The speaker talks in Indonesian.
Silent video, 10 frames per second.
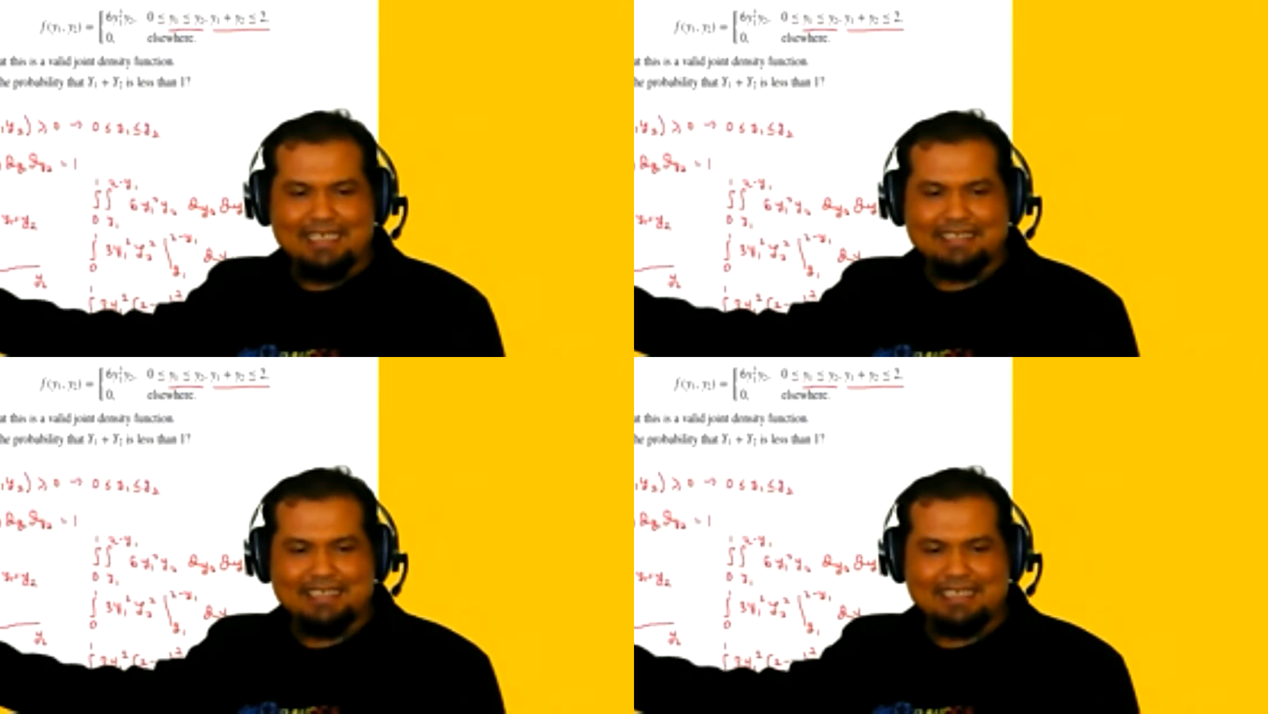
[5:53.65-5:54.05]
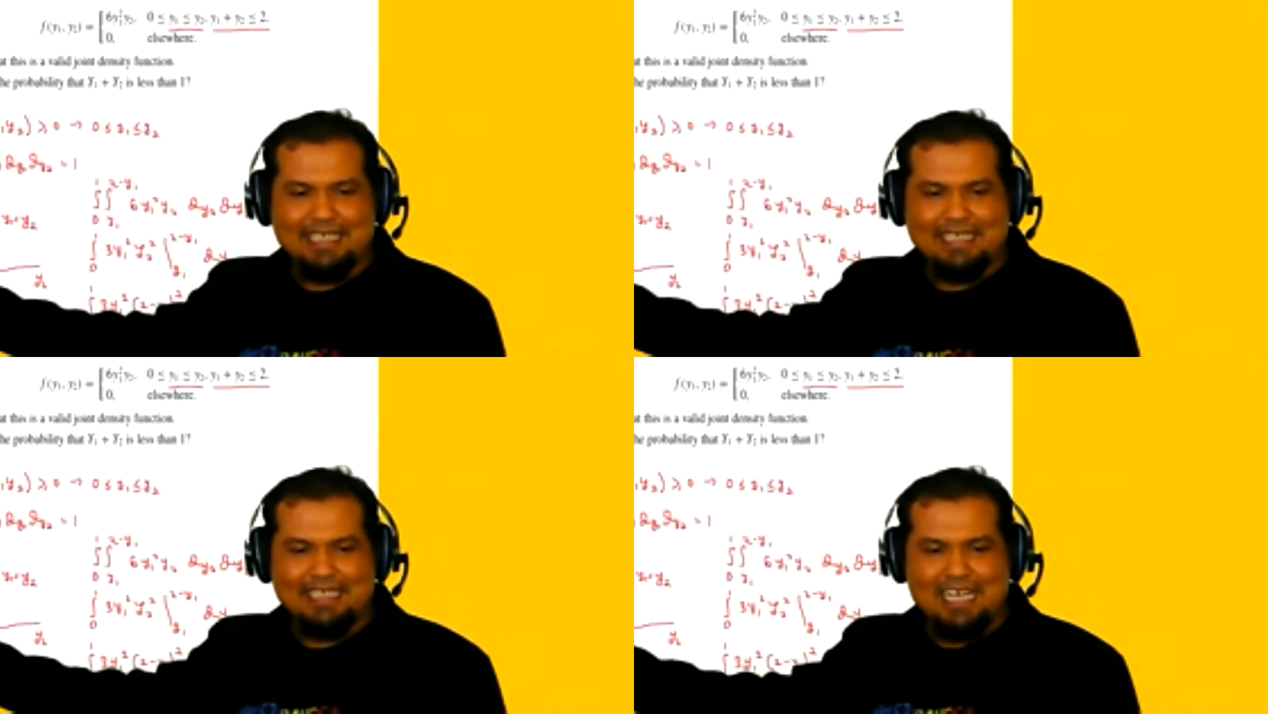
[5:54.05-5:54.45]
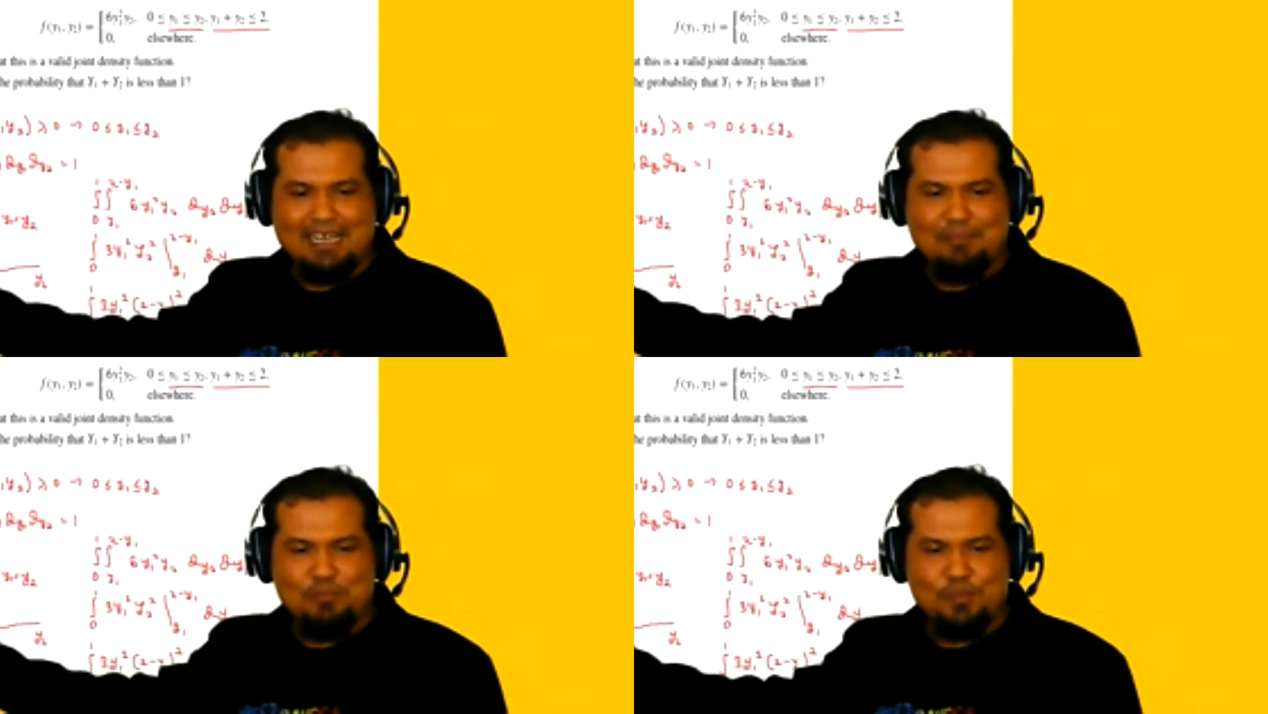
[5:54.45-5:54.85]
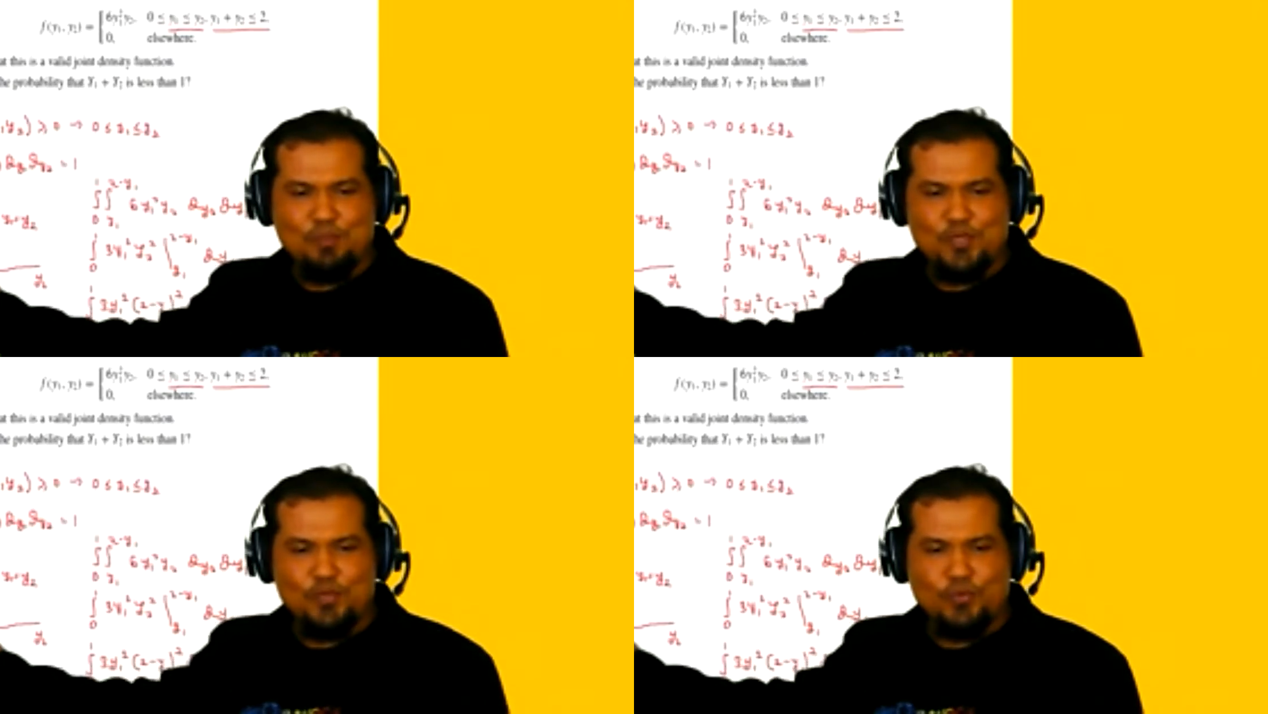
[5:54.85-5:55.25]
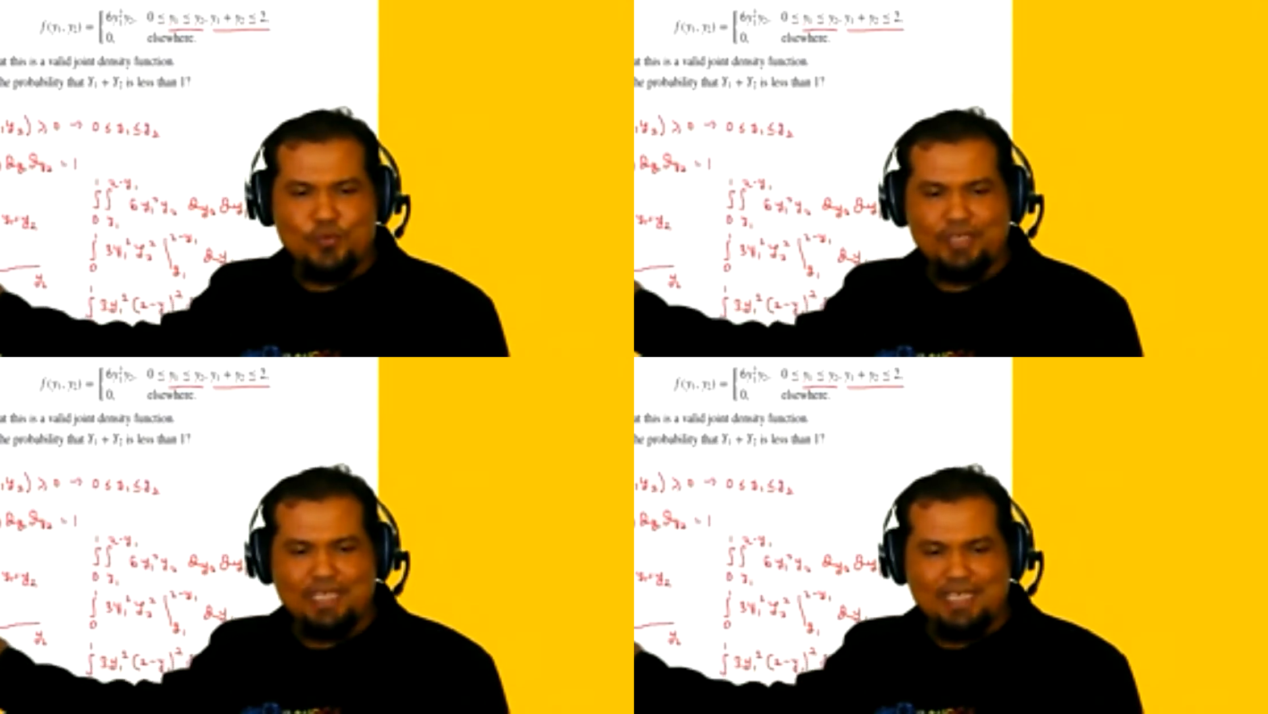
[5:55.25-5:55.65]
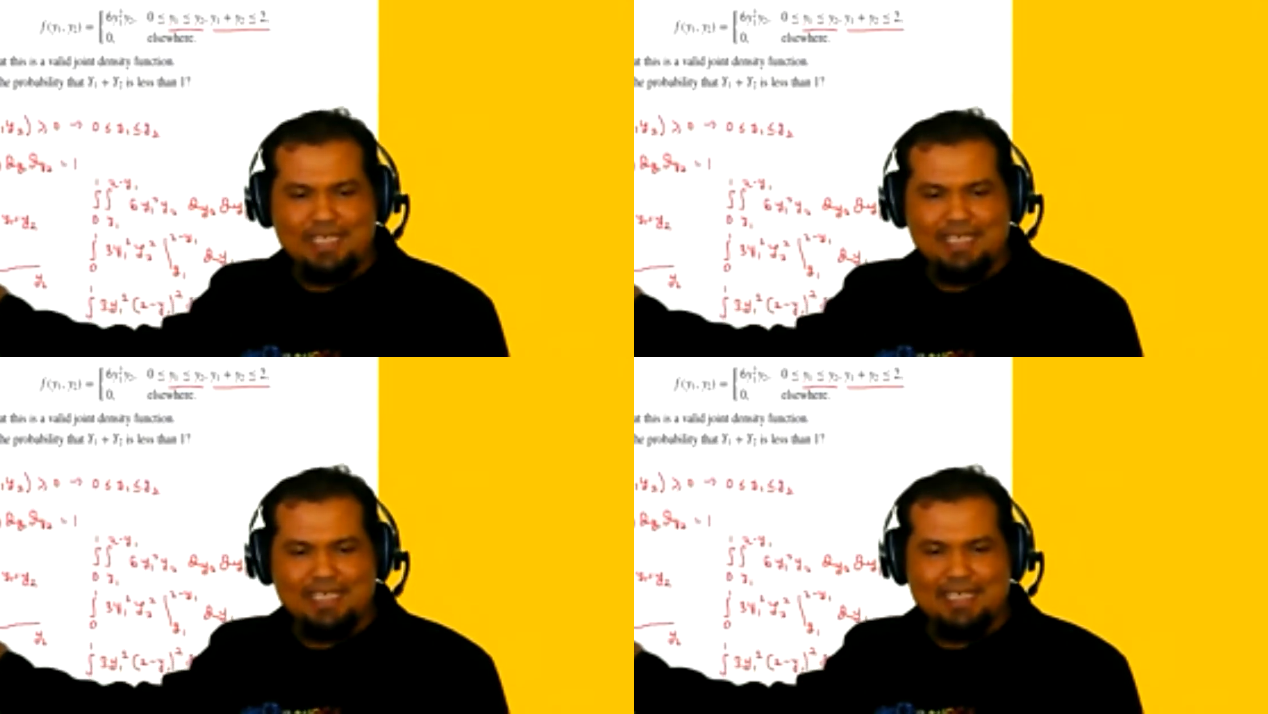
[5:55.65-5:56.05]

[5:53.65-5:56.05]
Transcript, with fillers: arsiran yang memenuhi